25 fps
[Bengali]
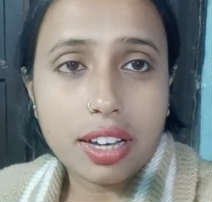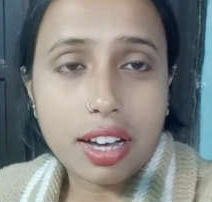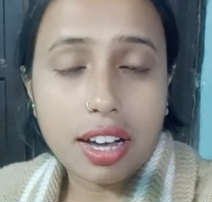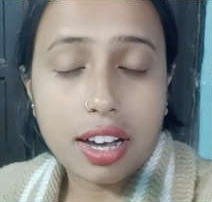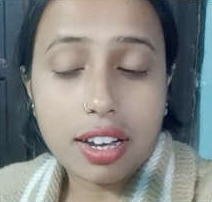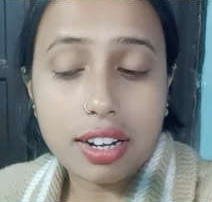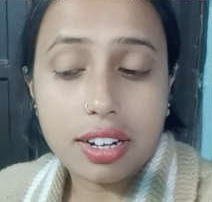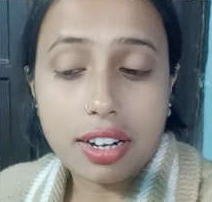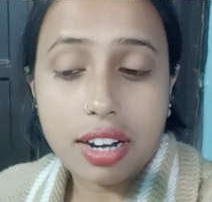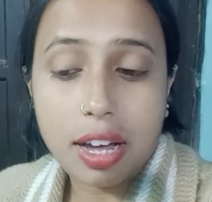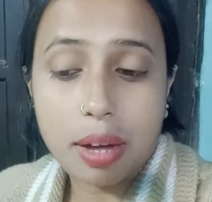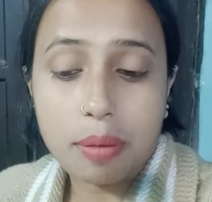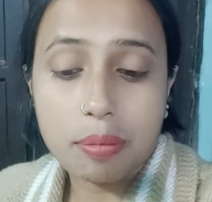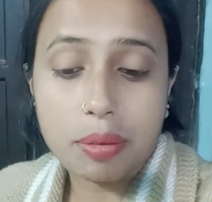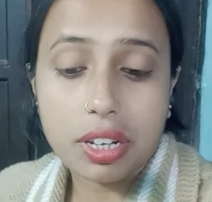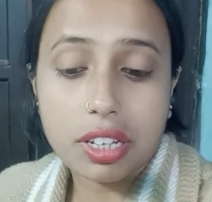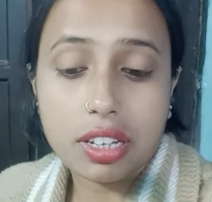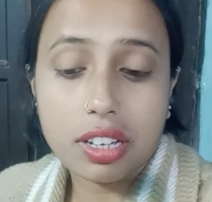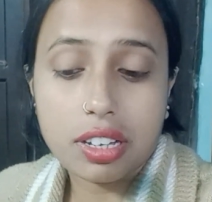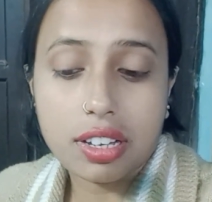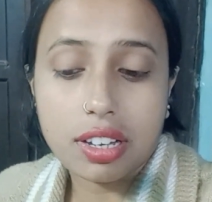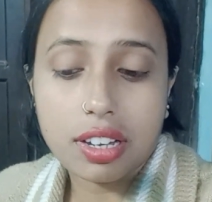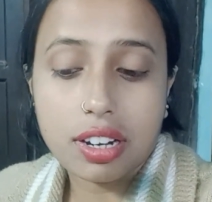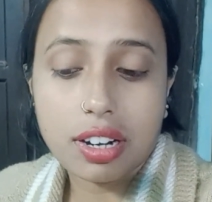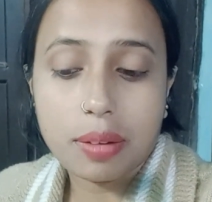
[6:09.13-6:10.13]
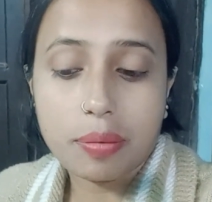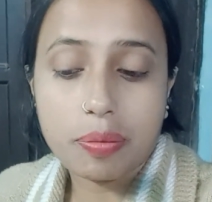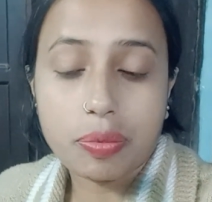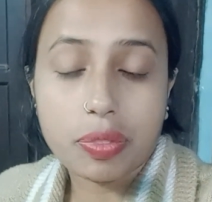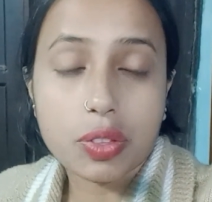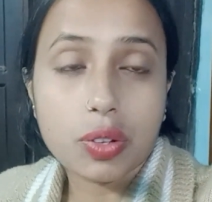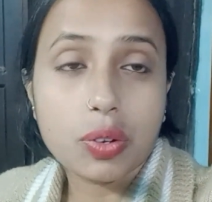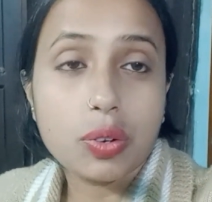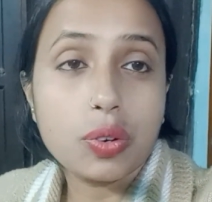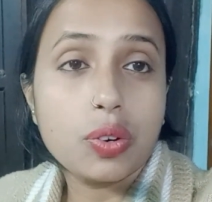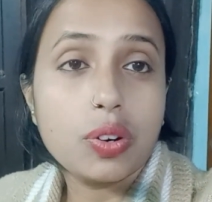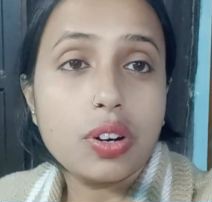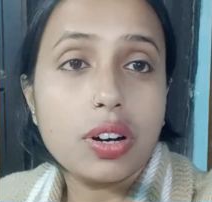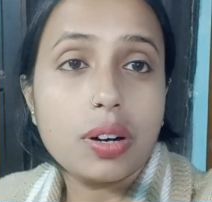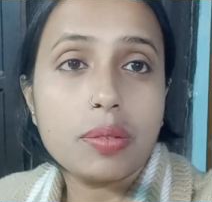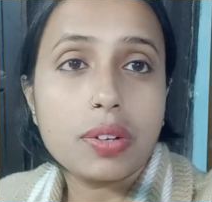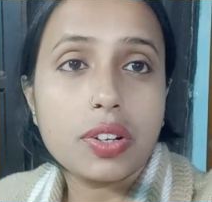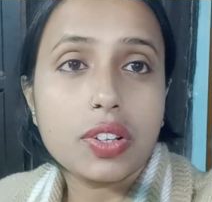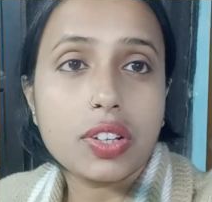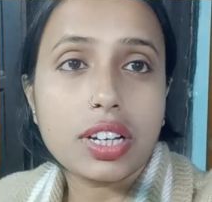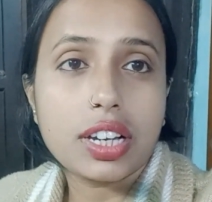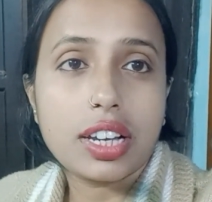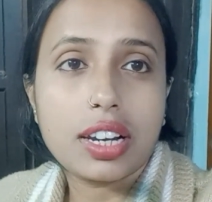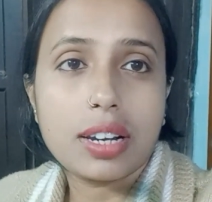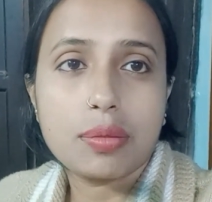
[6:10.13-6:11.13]
আর আমরা কি খেলাম ও আমরা
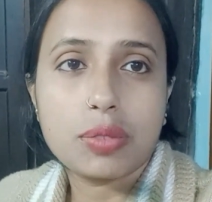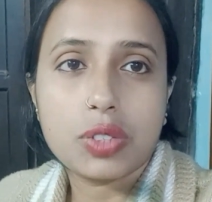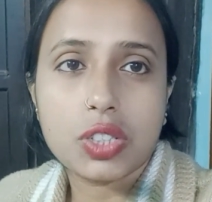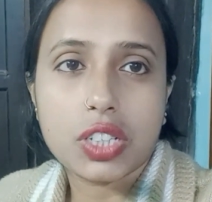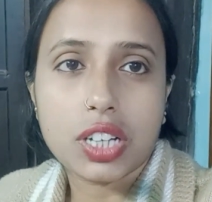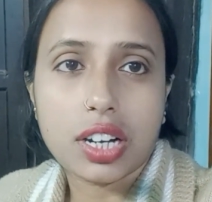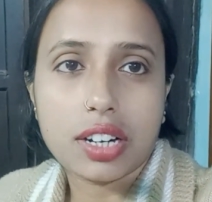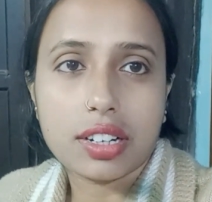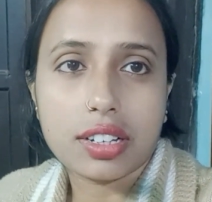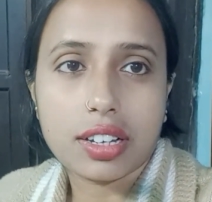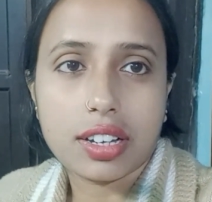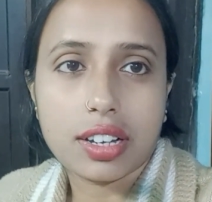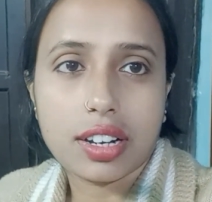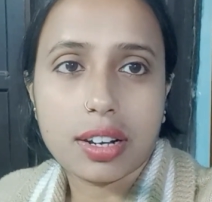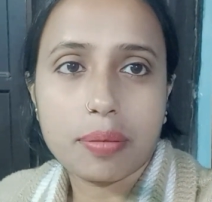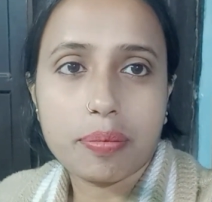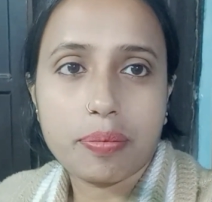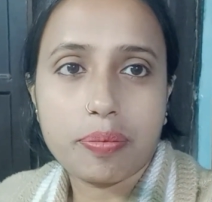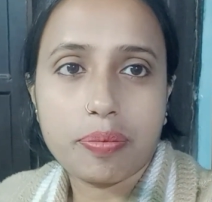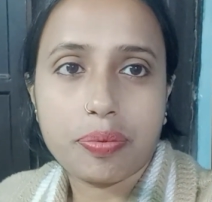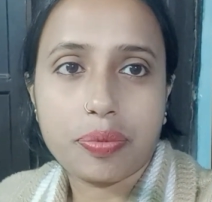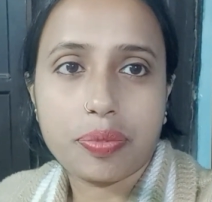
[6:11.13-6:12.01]
তো খেলাম চাট খেলাম